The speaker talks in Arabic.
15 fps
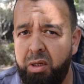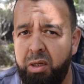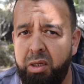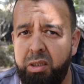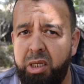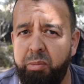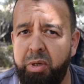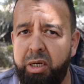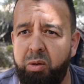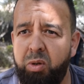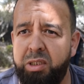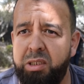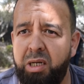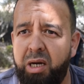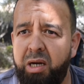دابا راه
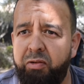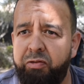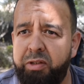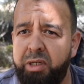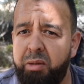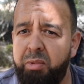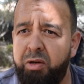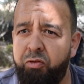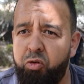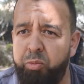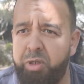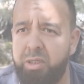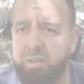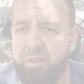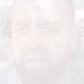واصله 1000 درهم 1100
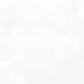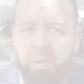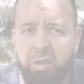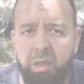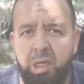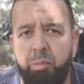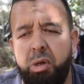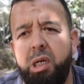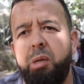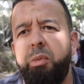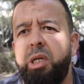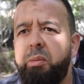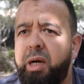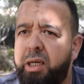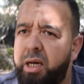درهم المعلمين
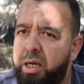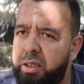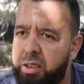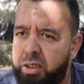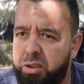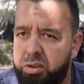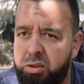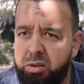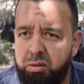ما كاينينش